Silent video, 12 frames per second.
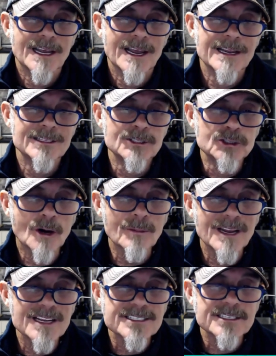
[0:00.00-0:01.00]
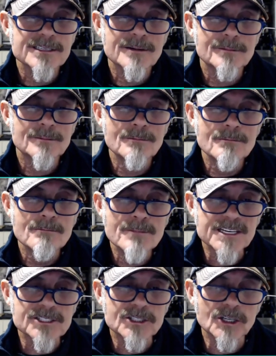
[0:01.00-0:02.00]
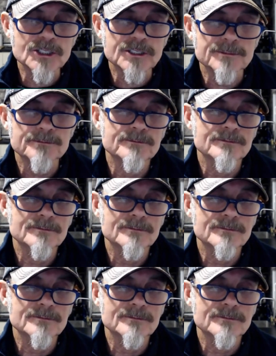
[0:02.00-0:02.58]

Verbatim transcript: en dobles mixtos,